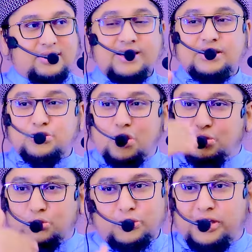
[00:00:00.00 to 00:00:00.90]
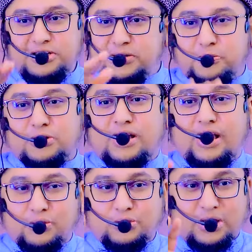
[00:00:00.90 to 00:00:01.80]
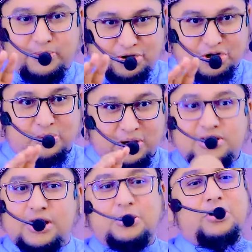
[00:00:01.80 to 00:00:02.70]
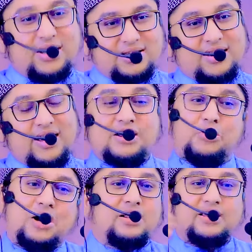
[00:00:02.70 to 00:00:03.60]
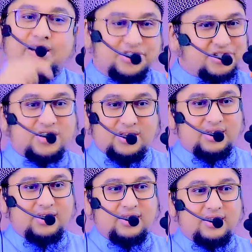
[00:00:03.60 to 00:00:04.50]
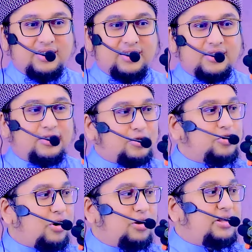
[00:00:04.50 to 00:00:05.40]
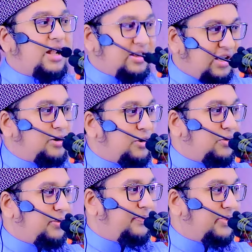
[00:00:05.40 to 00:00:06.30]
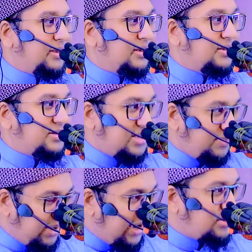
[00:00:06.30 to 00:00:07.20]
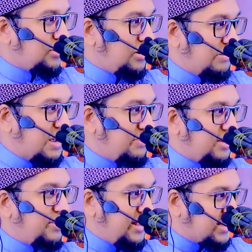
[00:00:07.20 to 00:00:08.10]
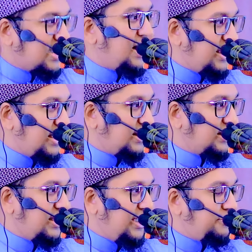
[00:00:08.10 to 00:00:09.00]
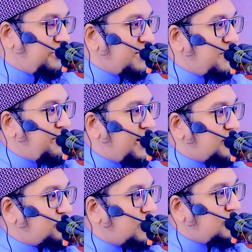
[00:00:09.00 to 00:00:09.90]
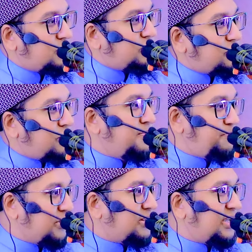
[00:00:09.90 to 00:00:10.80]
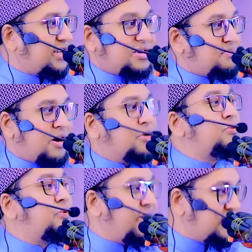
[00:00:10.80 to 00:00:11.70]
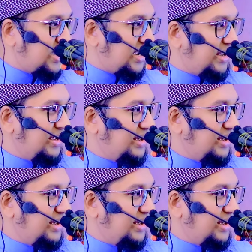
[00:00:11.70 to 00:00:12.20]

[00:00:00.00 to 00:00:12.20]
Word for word: এই যে যৌতুকের যে প্রথা গোটা বিশ্বময় চালু হয়েছে এটা ওখান থেকে এসছে যখন তারা দেখলো যে মেয়ে যখন বাবার বাড়ি ছাড়ে এরপরে বাবার সমস্ত সম্পদ থেকে সে মাহরুম হয়ে যায়